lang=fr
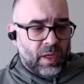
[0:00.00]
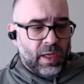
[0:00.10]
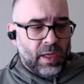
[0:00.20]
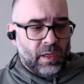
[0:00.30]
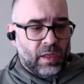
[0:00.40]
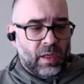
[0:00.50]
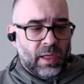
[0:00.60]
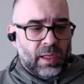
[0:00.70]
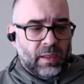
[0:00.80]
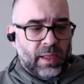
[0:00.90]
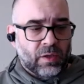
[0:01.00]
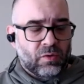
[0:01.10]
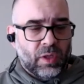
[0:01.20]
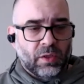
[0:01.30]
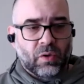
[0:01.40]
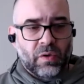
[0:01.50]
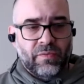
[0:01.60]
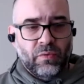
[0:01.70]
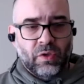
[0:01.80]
Et dans une entrevue